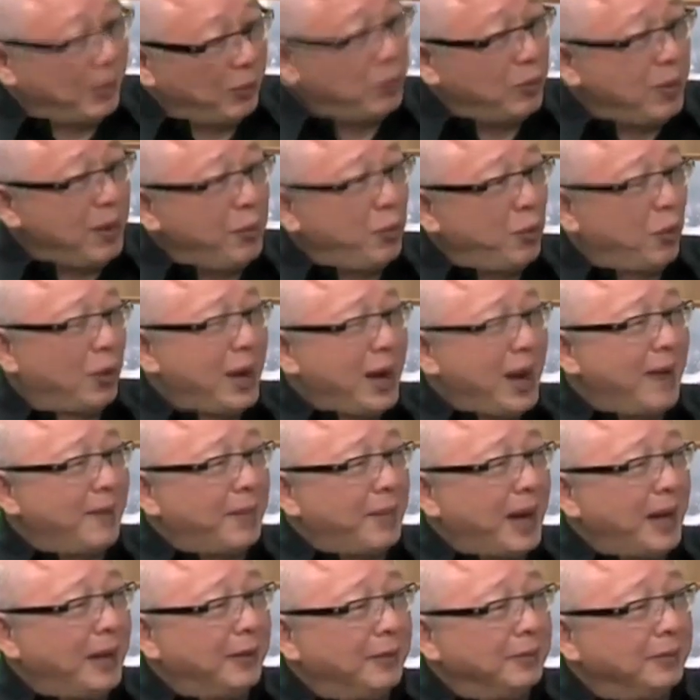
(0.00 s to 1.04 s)
ทำไมคุณไม่โผล่ห
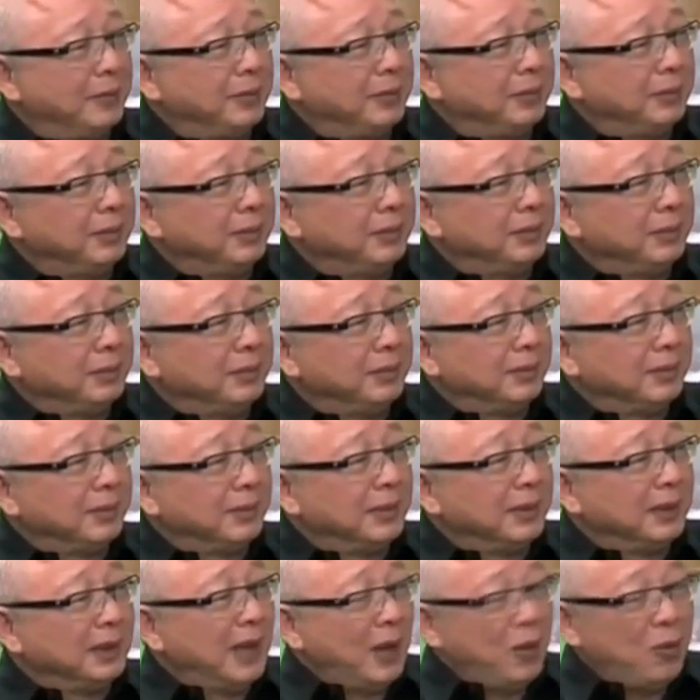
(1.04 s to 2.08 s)
น้าไป
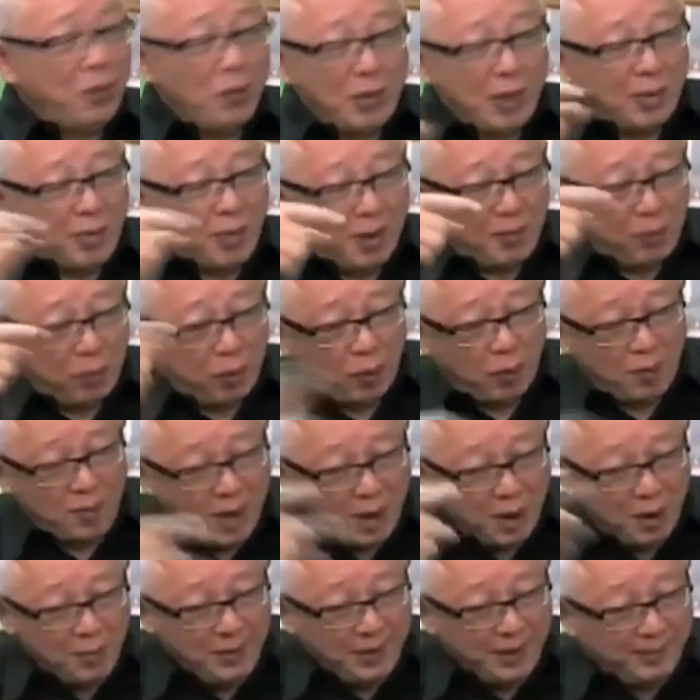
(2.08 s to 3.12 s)
แล้วคุณมาบอกผ
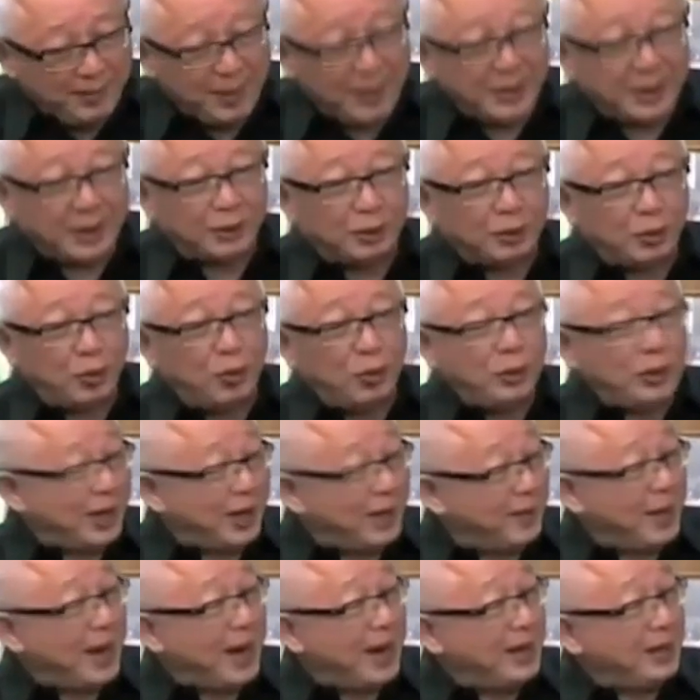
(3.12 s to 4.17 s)
มเอามิตรเป็นศัตรู
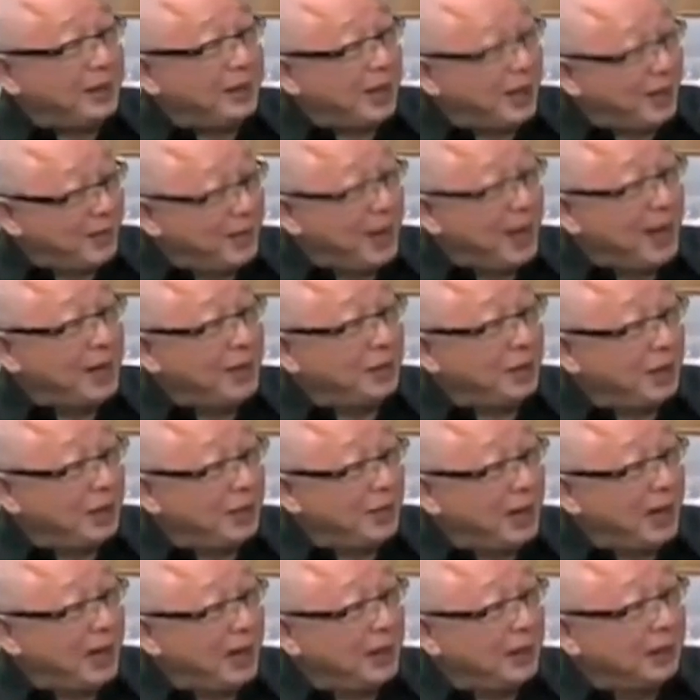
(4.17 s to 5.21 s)
ใช่ไหมใช่ไหม
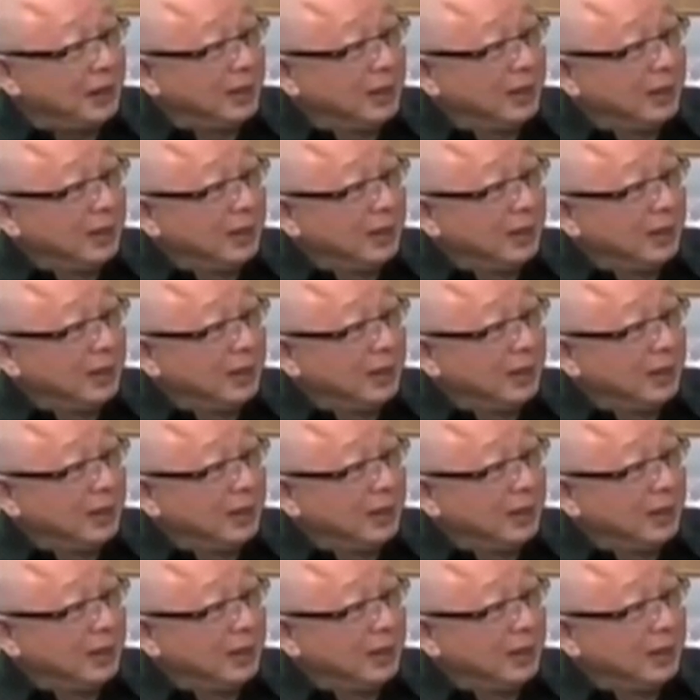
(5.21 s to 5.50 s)
ใช่ไหม